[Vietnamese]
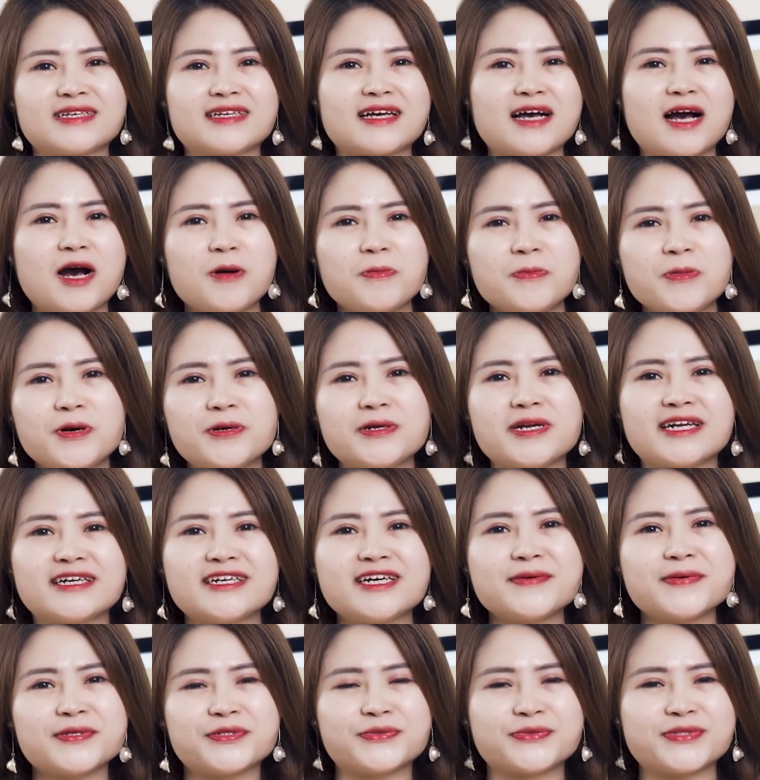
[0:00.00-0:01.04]
hậu môn là
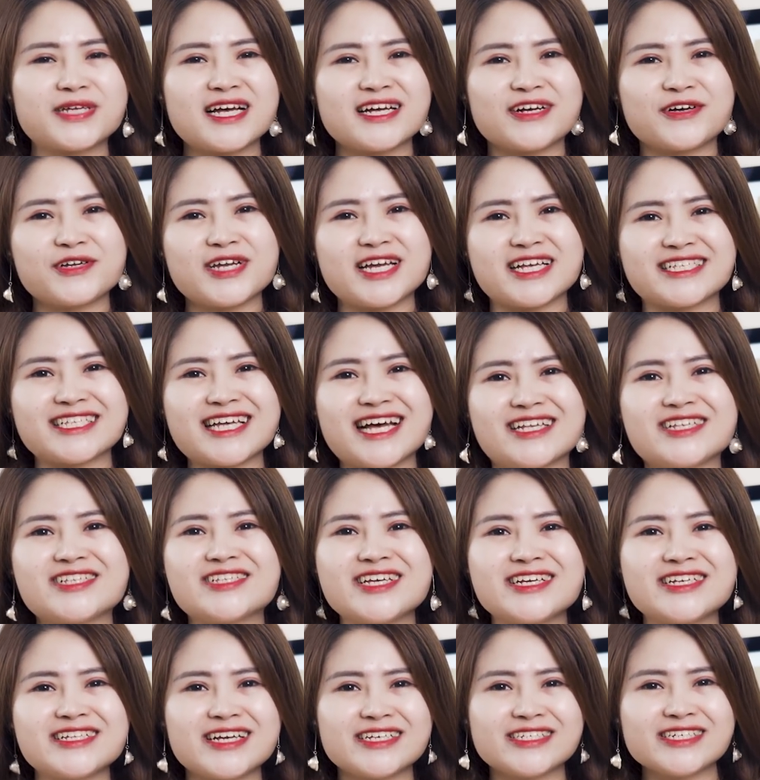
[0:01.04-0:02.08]
nơi mà chúng ta có thể sản
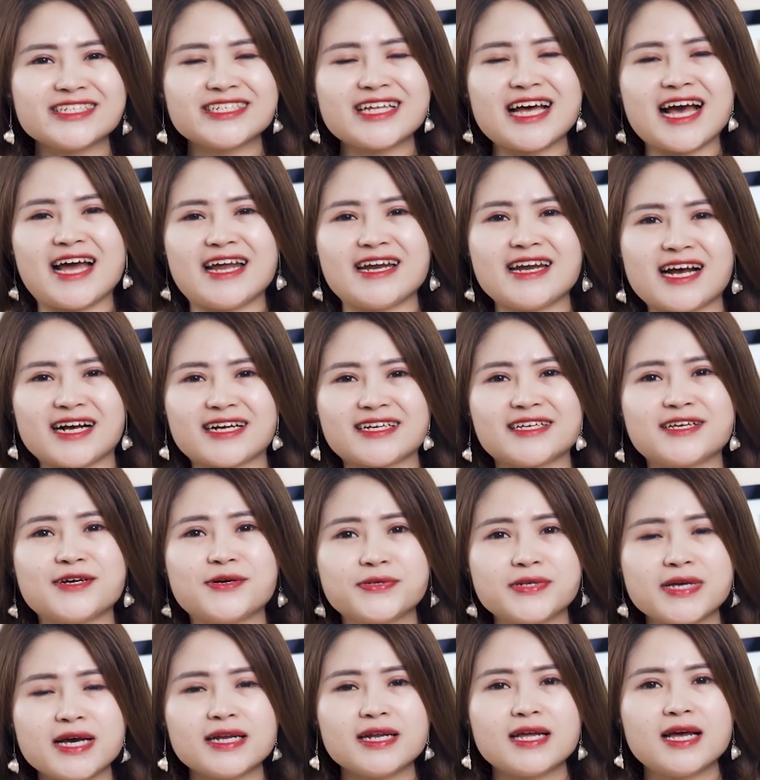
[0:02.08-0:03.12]
sinh ra chất thải đặc nhiều
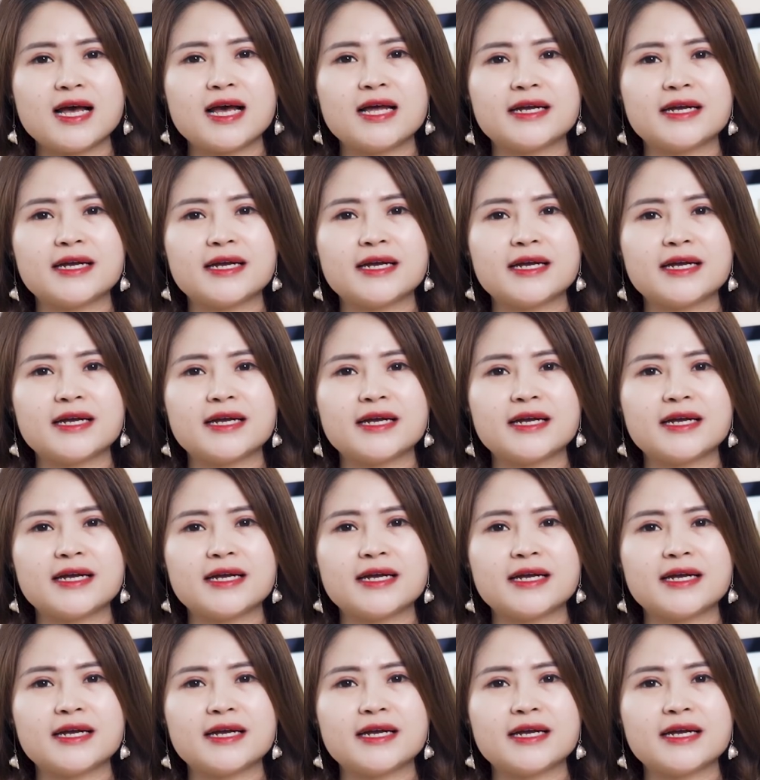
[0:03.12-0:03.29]
nhất.